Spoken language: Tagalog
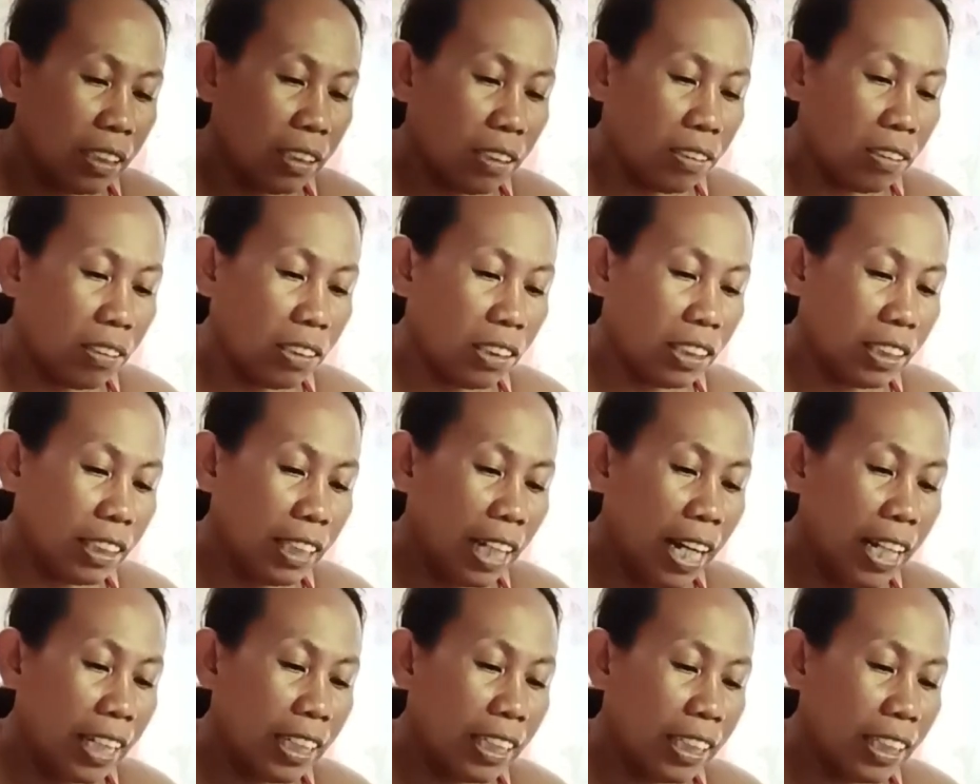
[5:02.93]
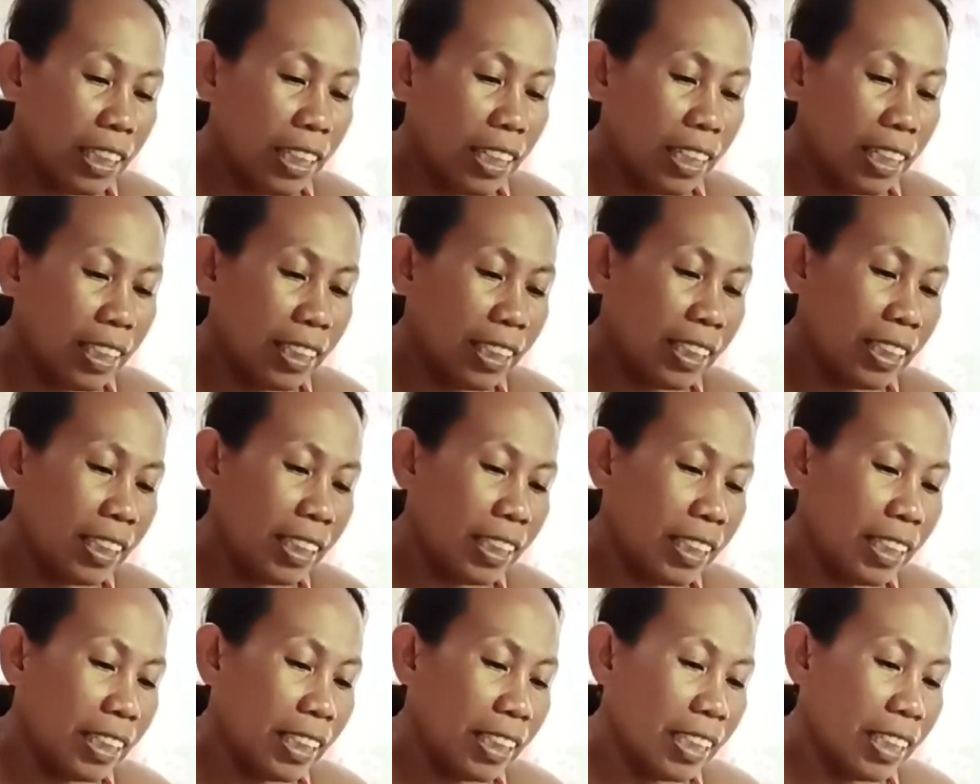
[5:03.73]
o stand
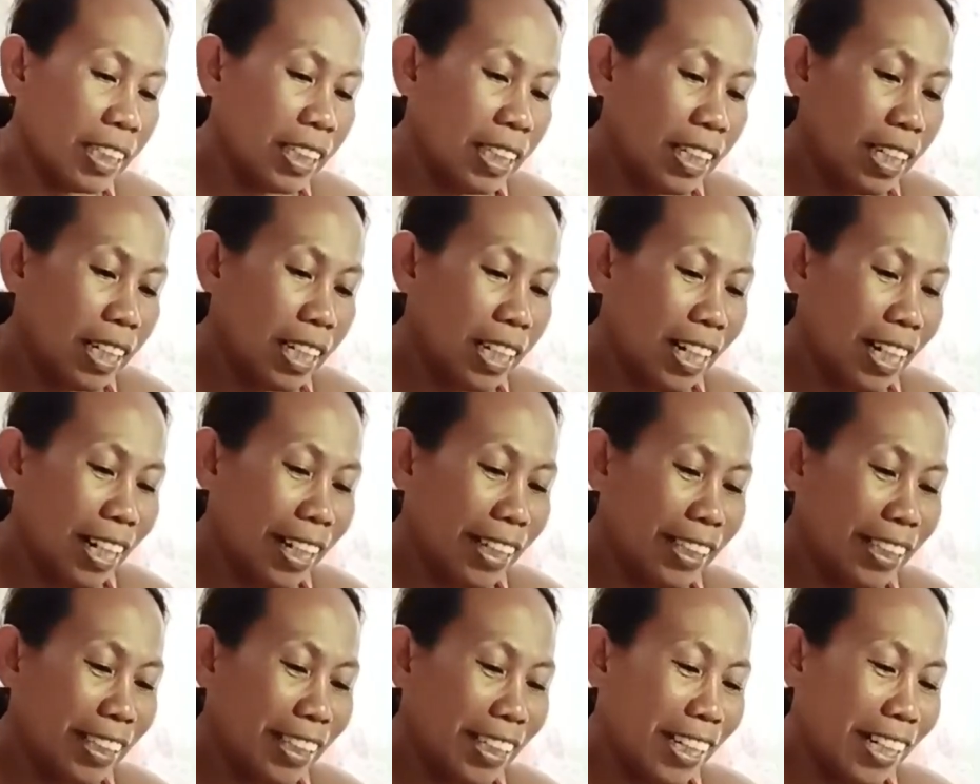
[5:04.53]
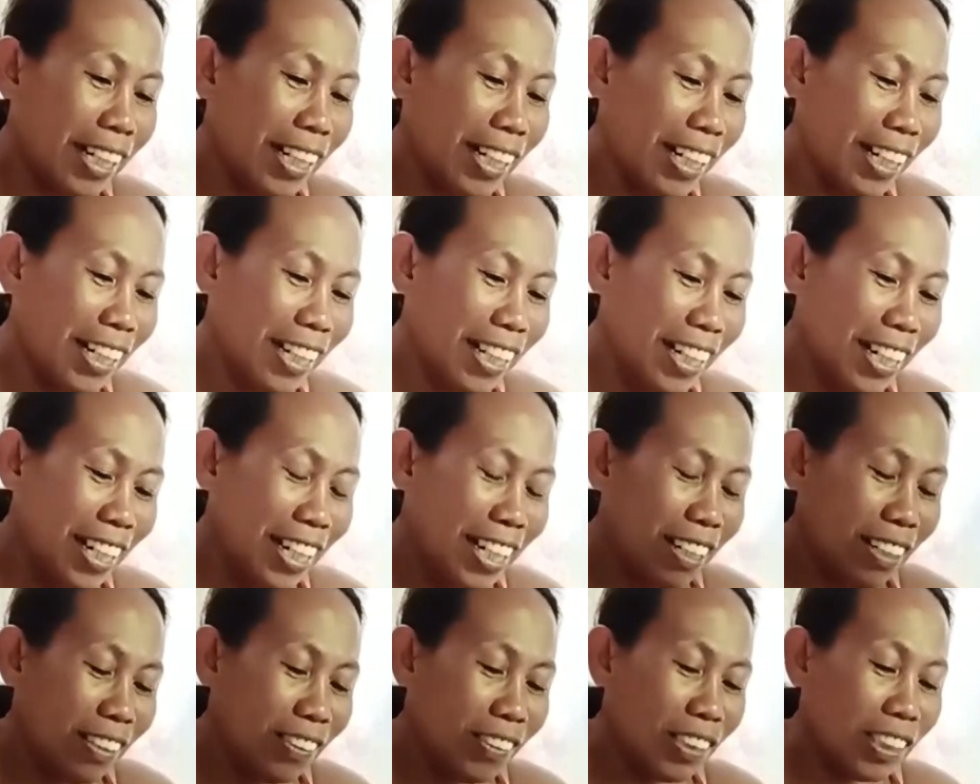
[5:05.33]
handle
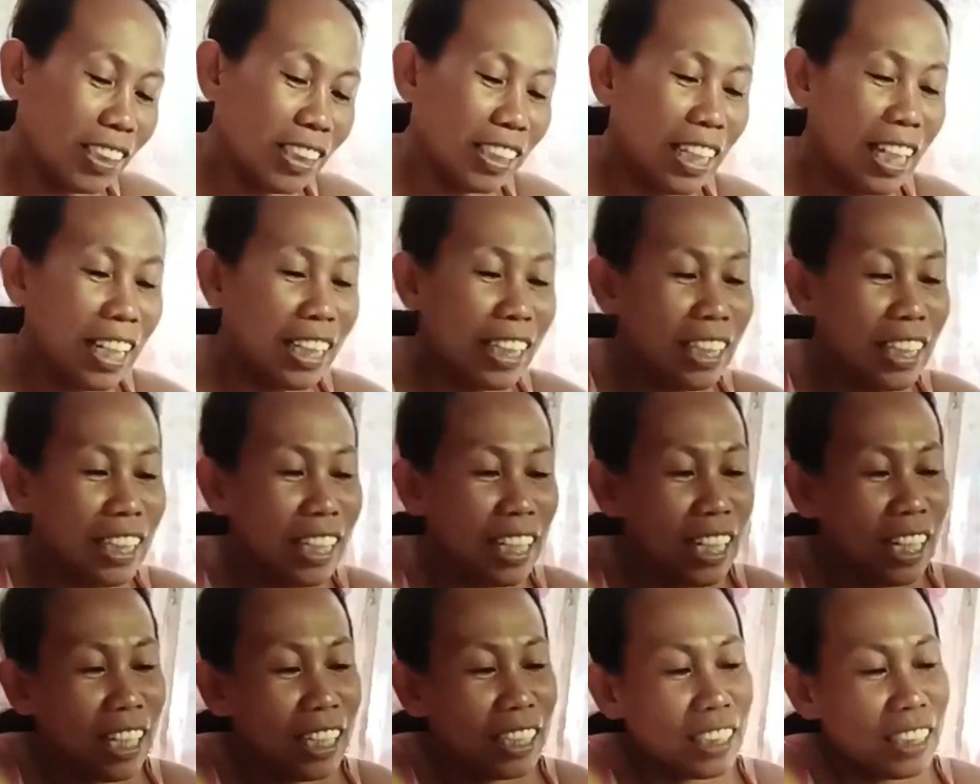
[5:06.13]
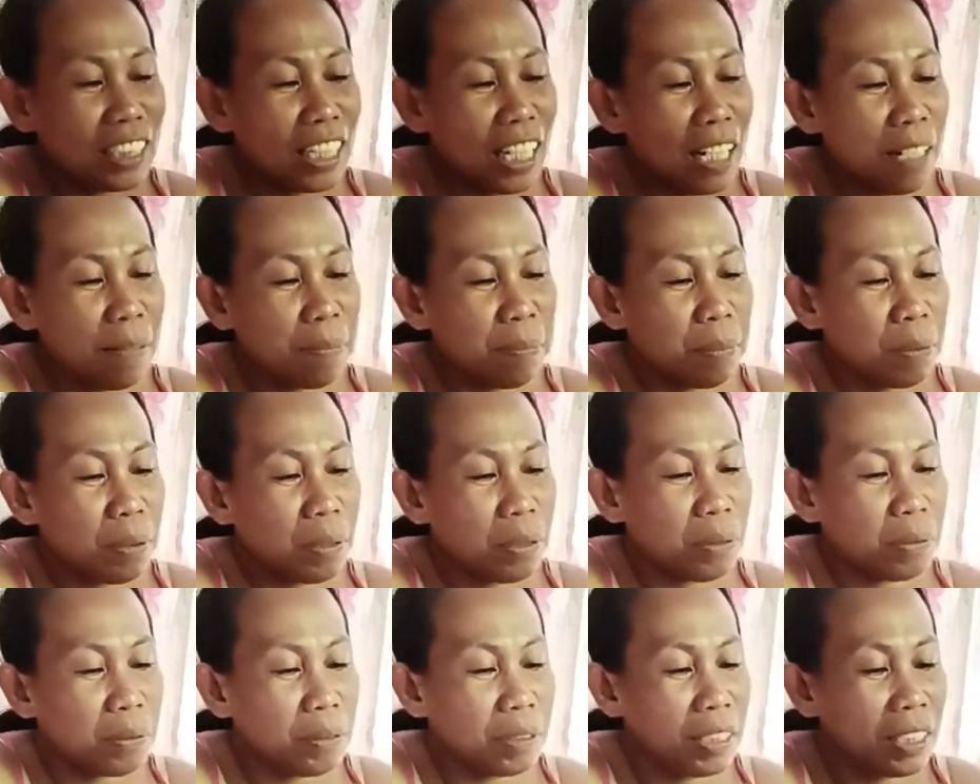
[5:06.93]
o stand ng
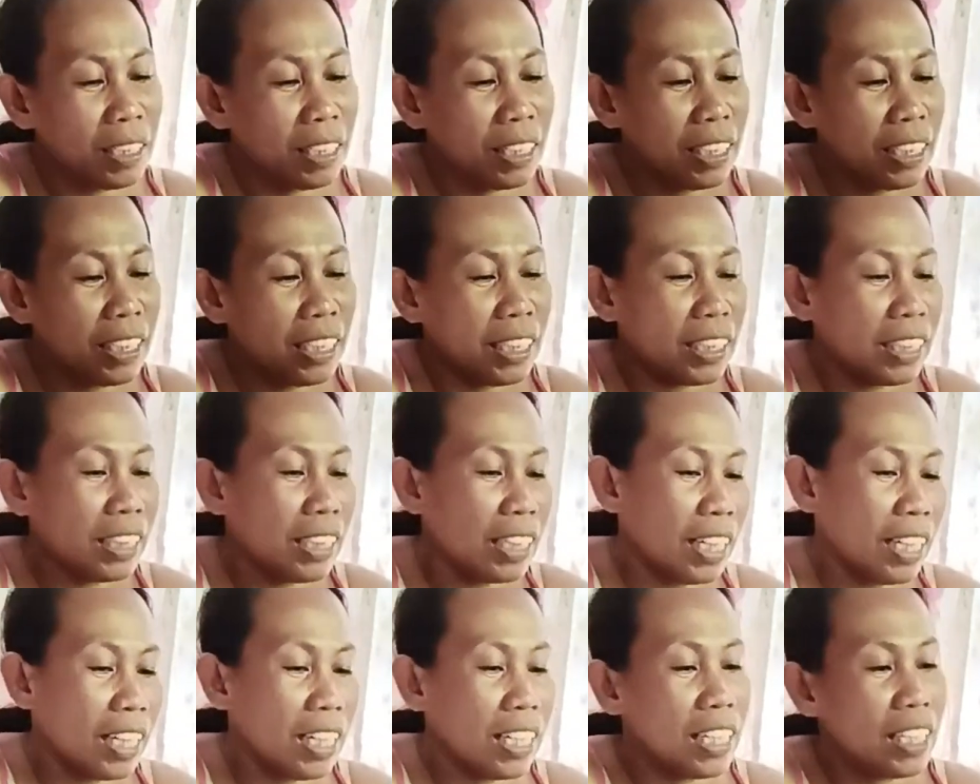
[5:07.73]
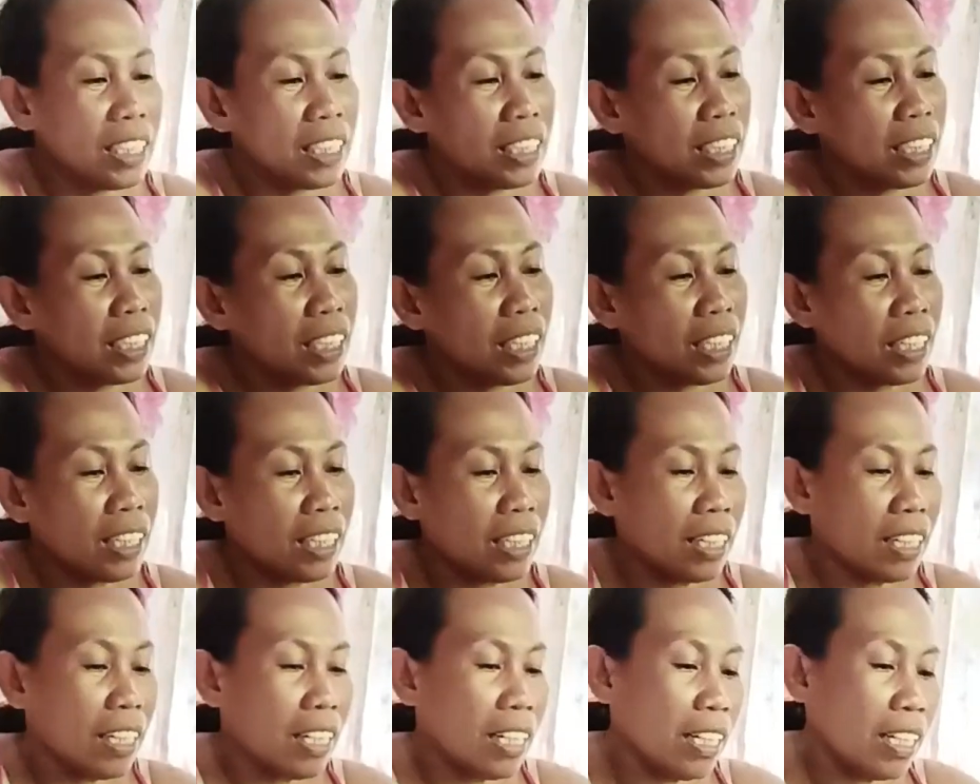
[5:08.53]
cellphone ayan guys
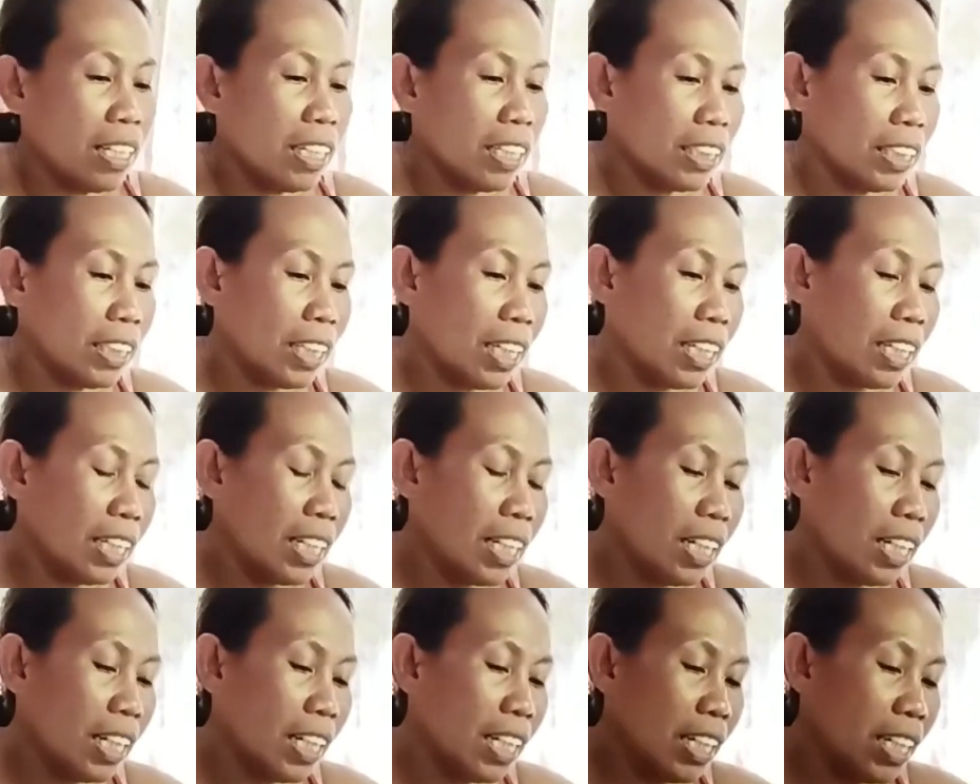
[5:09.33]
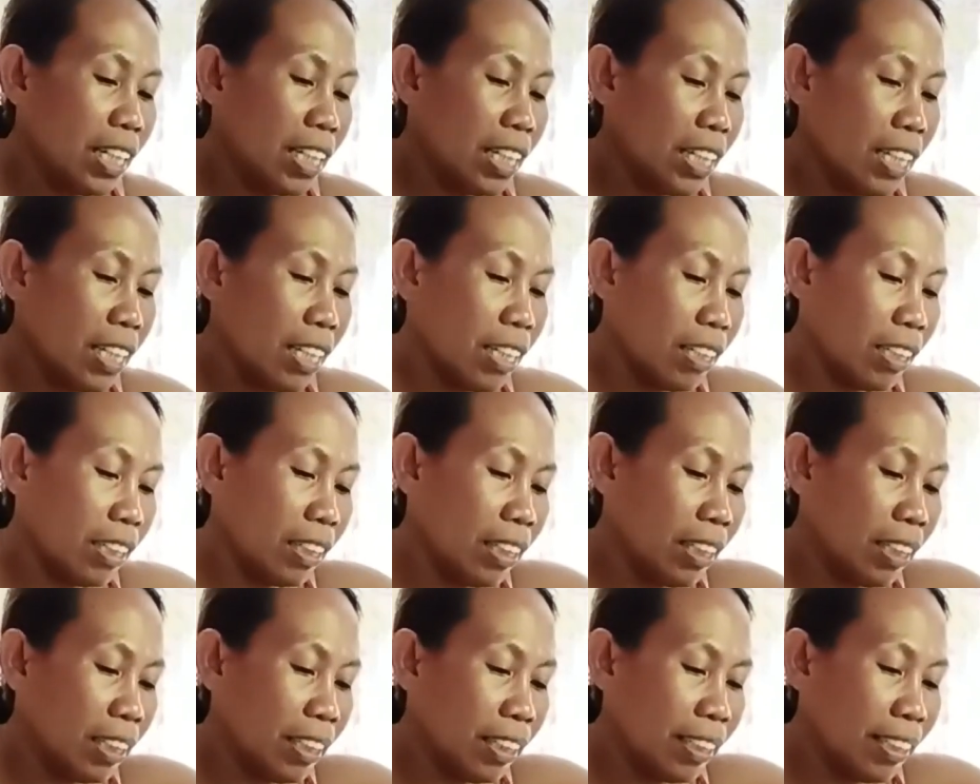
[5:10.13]
sana ay
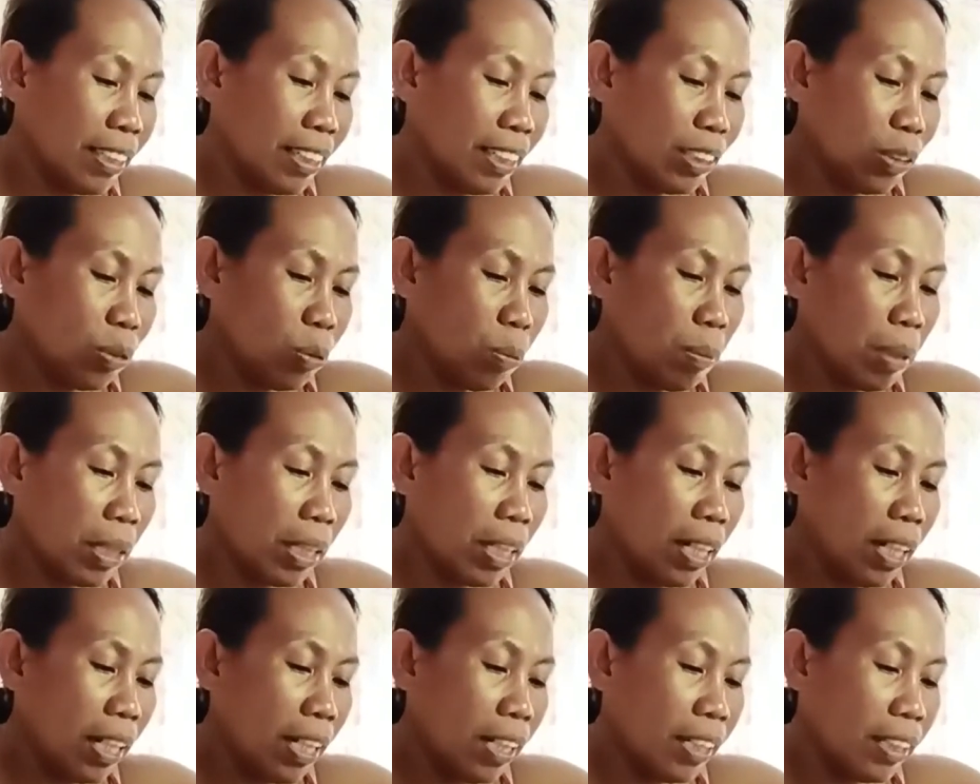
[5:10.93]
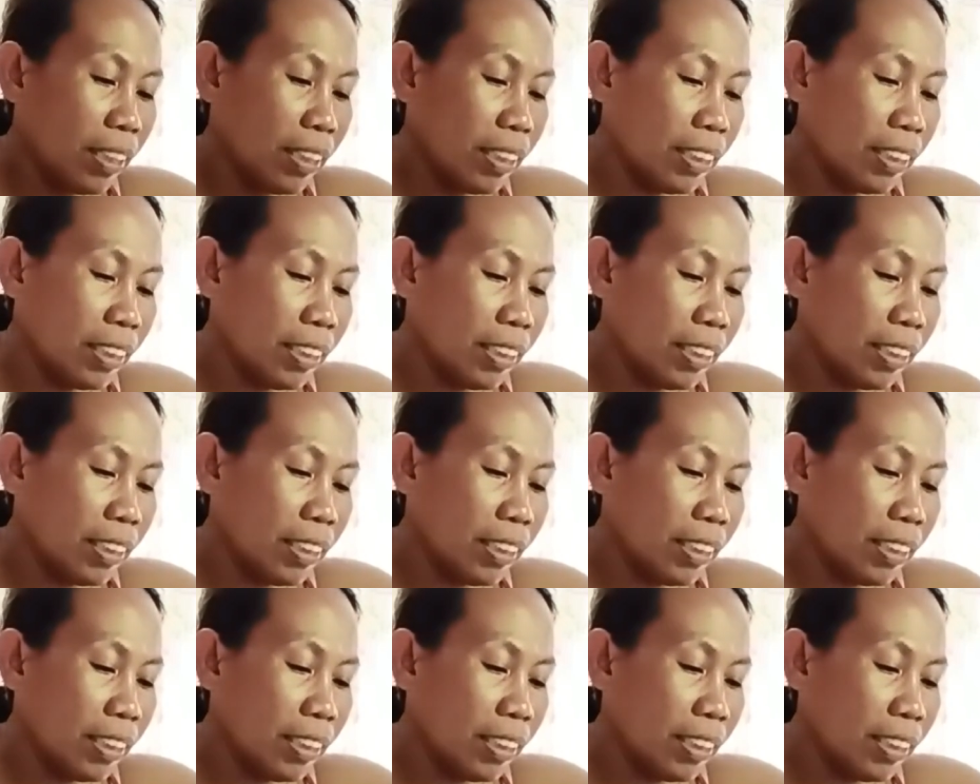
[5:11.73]
tumagal